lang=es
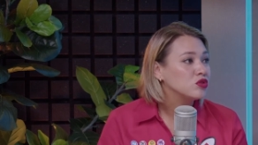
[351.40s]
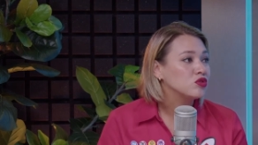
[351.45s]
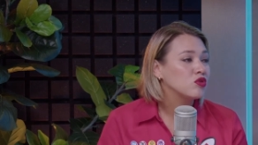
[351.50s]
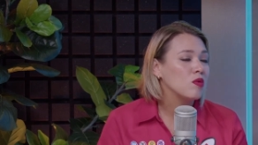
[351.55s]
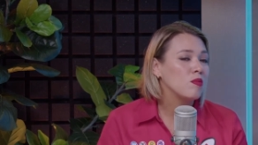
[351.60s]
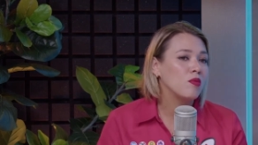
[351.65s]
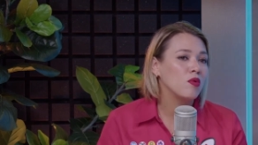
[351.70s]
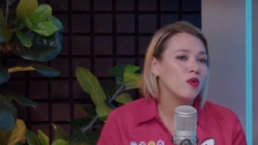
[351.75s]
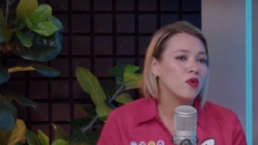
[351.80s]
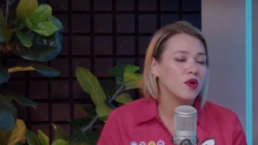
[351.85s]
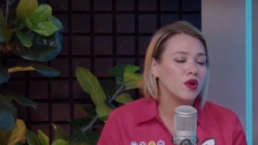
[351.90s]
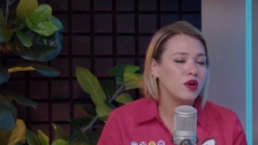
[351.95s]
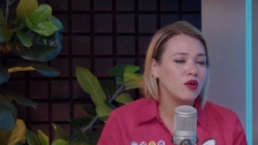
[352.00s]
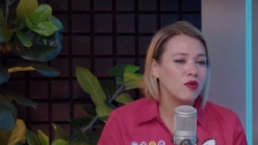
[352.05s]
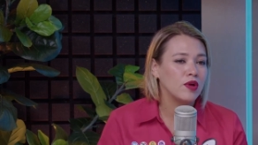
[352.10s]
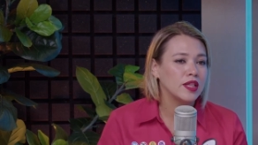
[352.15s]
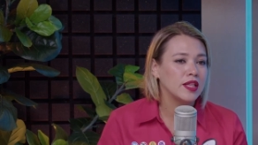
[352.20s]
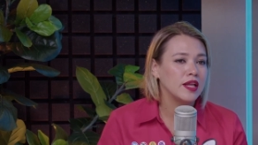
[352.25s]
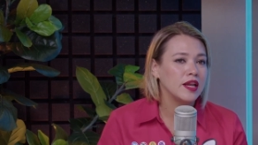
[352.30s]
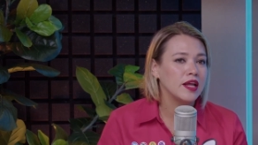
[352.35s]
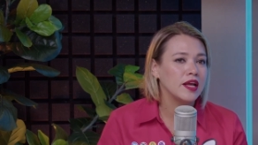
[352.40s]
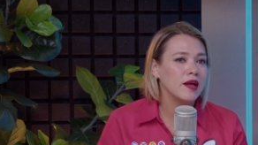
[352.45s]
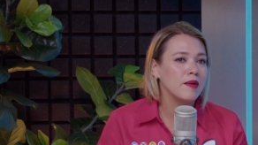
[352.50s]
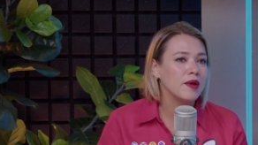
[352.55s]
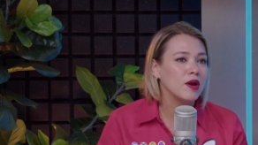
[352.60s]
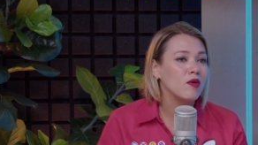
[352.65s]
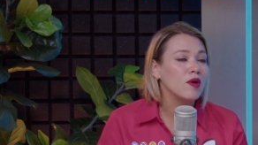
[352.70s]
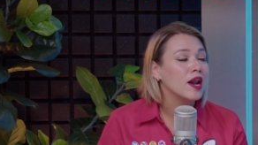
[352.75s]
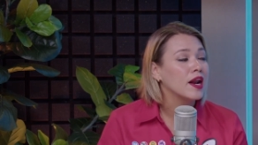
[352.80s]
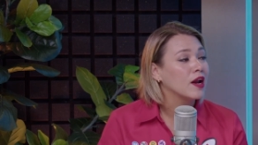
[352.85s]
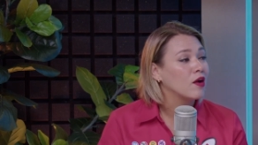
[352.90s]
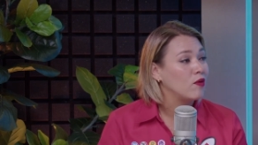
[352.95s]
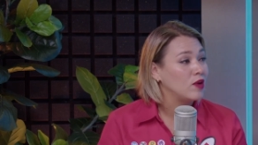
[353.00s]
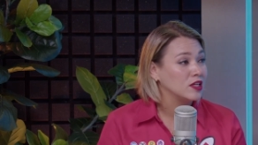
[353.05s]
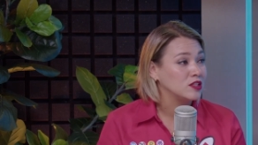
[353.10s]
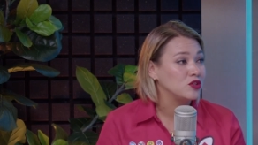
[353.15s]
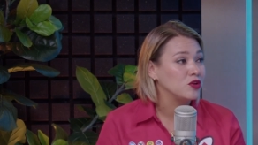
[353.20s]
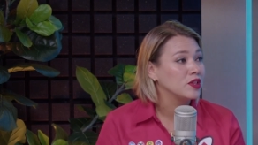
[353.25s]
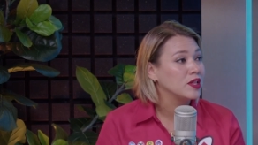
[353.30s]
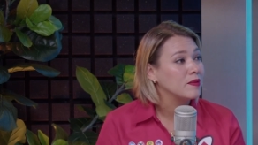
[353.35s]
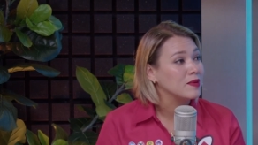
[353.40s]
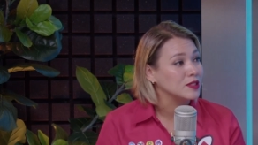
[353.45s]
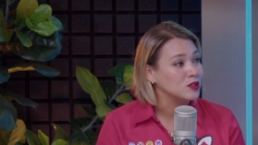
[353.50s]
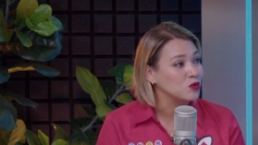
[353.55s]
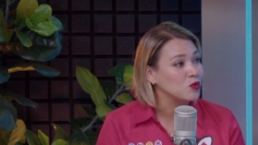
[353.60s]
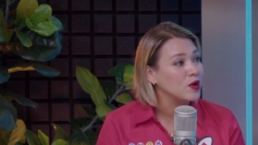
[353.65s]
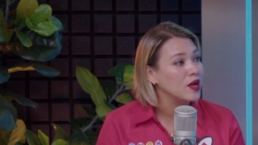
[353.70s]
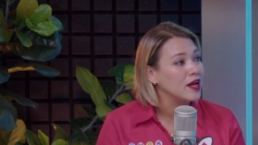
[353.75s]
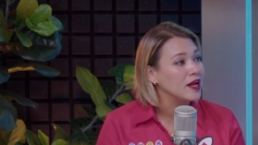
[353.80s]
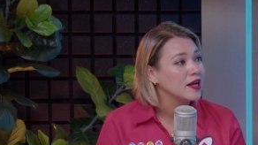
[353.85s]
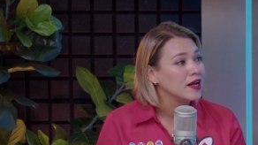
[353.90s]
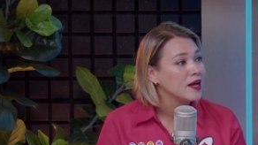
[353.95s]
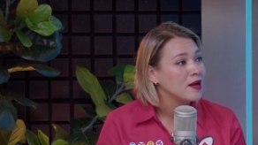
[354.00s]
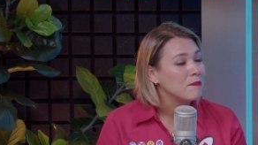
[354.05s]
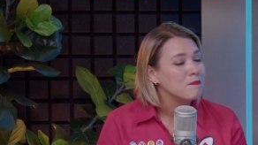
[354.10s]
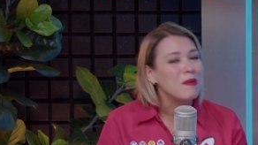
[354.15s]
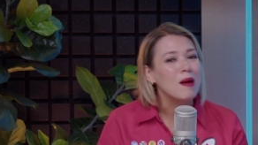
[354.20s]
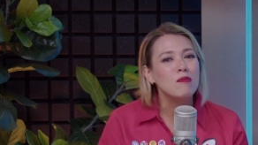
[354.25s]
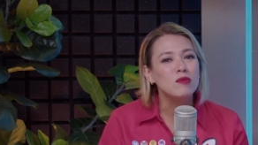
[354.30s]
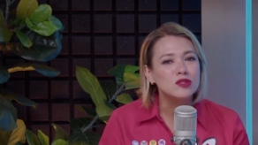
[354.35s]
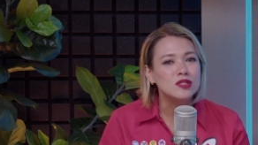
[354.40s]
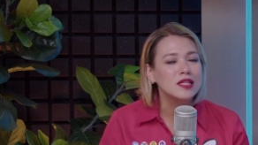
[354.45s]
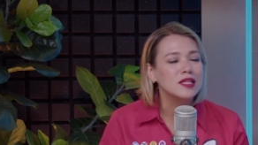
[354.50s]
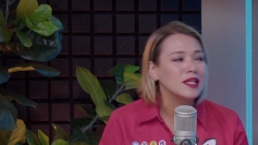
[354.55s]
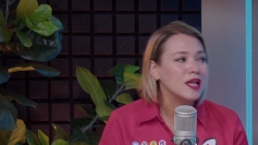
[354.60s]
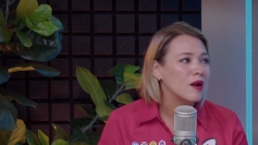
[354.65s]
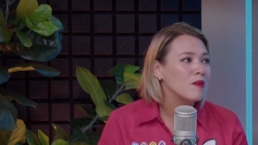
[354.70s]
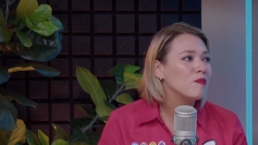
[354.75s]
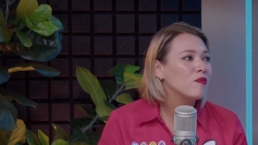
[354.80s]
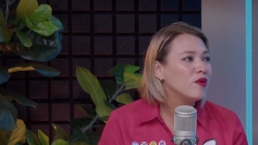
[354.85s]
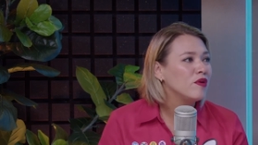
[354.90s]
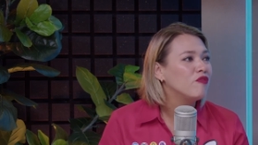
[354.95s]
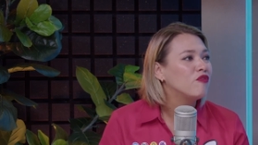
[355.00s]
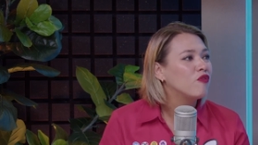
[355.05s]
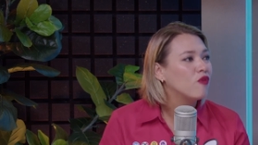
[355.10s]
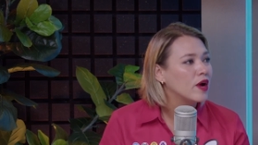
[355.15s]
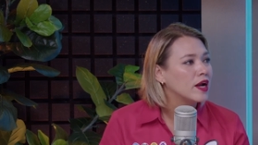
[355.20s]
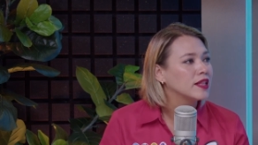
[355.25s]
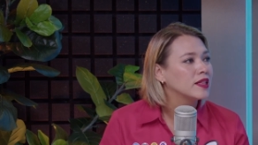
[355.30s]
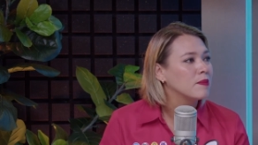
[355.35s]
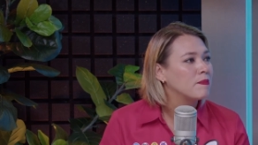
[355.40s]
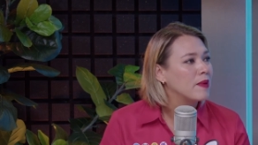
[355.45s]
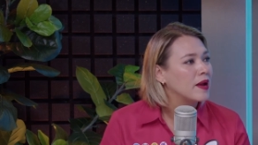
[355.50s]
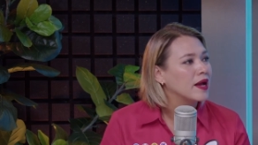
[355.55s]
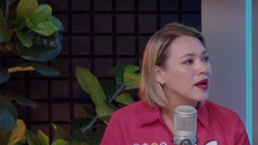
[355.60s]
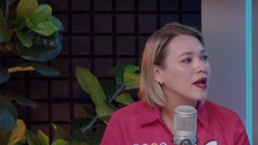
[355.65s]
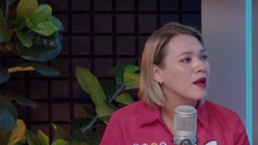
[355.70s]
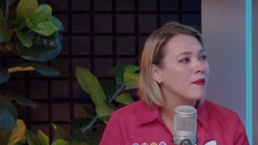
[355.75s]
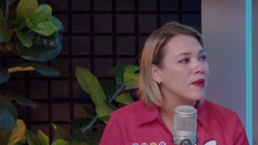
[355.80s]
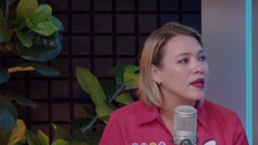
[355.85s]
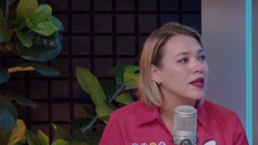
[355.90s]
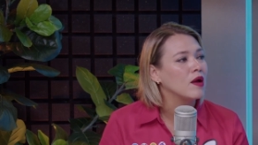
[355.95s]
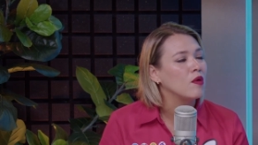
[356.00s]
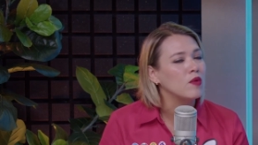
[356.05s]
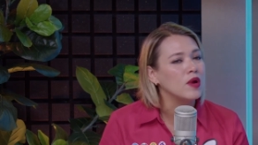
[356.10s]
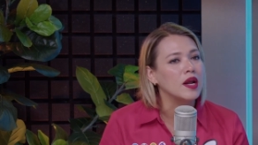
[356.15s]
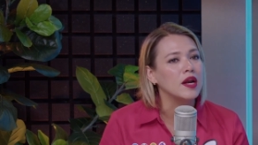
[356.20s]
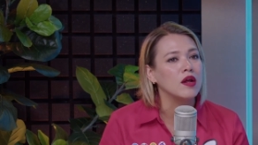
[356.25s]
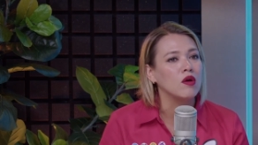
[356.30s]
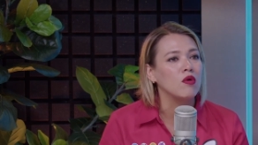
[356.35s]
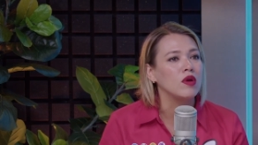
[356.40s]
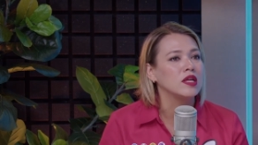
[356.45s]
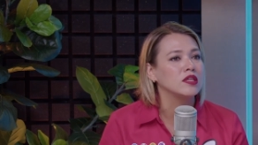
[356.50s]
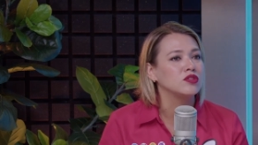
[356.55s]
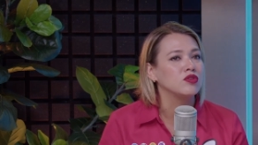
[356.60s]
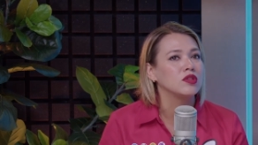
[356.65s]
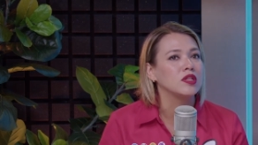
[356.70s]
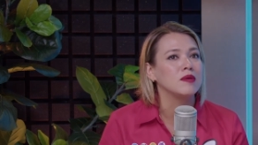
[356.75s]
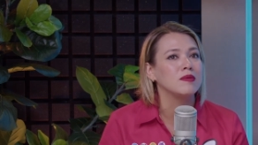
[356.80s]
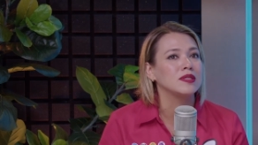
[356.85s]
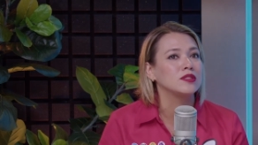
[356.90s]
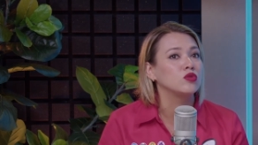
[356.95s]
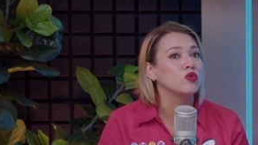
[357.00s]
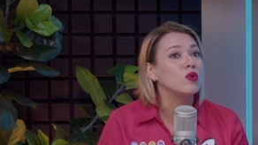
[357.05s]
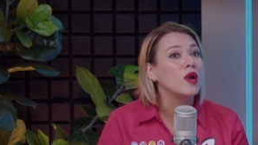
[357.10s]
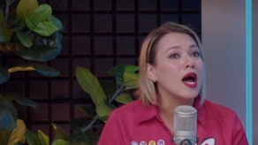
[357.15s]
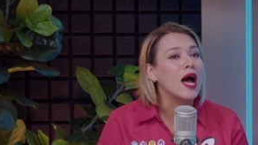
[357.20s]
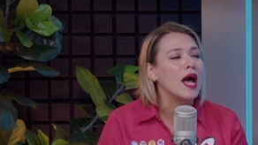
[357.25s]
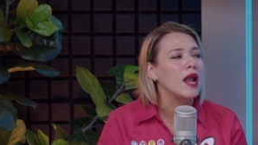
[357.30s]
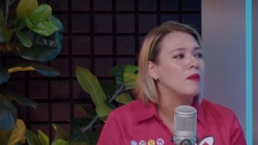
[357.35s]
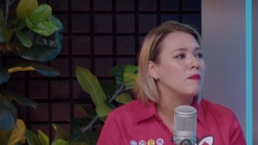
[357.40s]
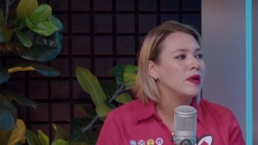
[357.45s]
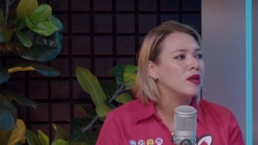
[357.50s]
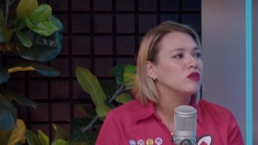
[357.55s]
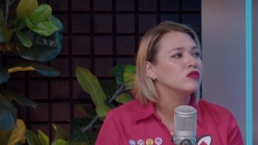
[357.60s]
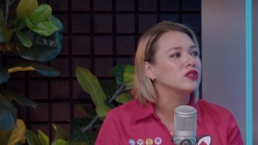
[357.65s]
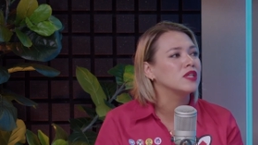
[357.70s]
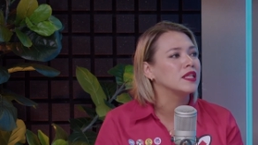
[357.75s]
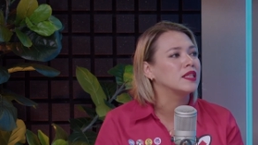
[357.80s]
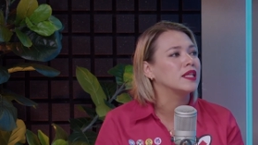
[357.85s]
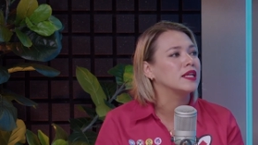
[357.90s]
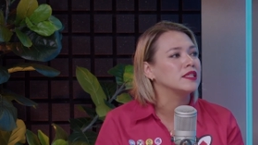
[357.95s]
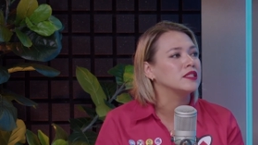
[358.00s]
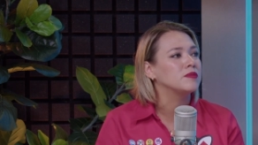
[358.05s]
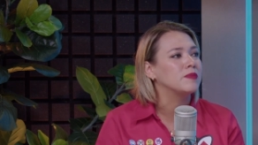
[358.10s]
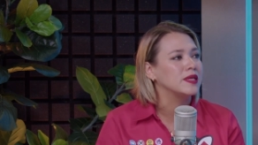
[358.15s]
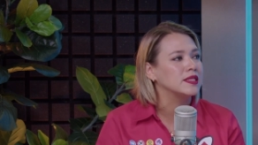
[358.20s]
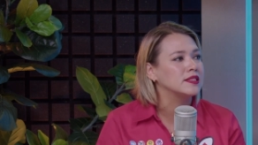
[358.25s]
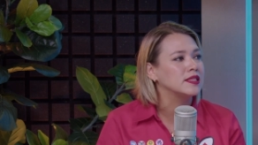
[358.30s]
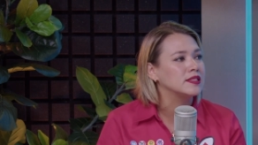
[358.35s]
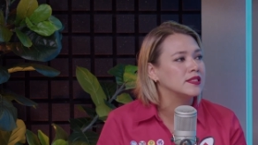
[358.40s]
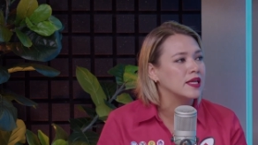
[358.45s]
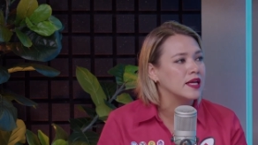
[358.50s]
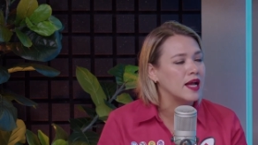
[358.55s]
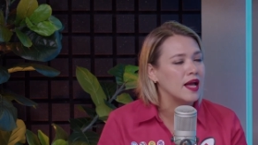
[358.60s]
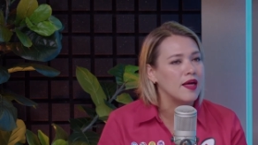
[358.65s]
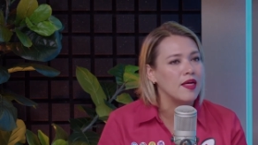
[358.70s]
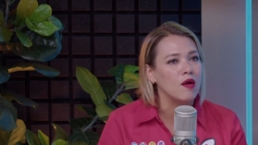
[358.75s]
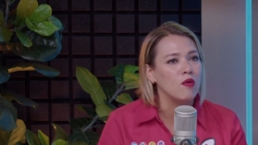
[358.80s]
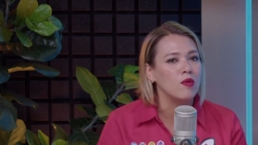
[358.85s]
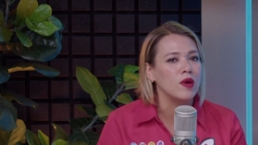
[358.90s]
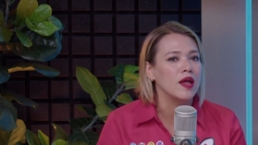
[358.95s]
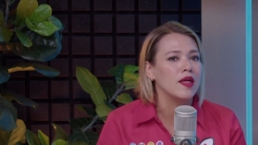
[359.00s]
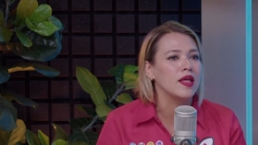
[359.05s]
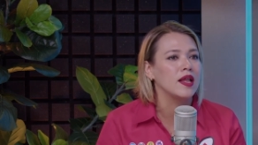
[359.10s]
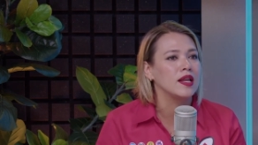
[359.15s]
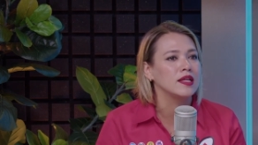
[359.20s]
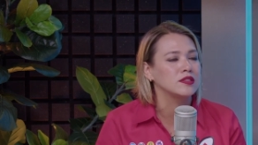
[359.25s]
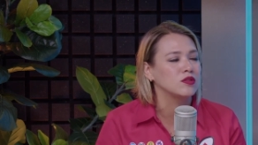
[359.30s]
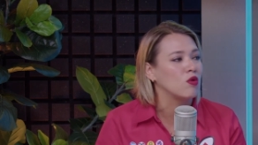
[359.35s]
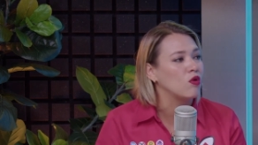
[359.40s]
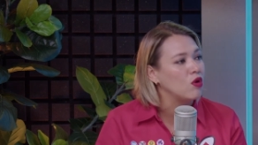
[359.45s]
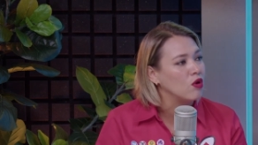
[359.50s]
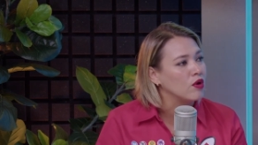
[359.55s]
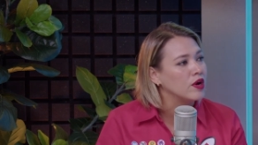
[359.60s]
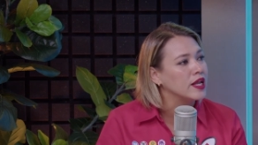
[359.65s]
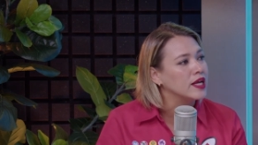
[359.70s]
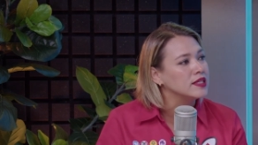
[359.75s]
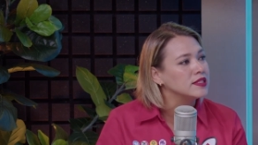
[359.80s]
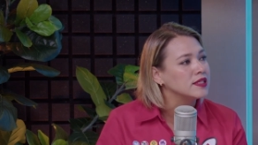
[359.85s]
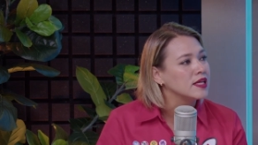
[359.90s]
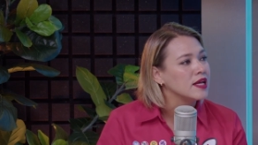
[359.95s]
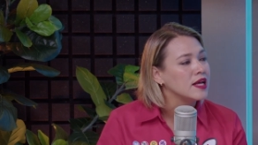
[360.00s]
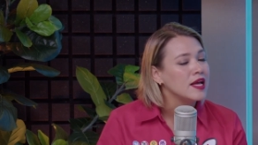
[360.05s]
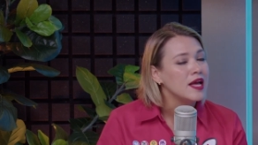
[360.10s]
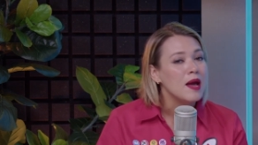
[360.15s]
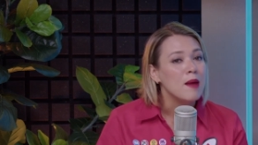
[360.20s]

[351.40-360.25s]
otros como lo que tiene que ver con la recolección de basura vamos a entrar muy fuerte para que vaya una recolección de basura al menos de tres veces en cada una de las colonias.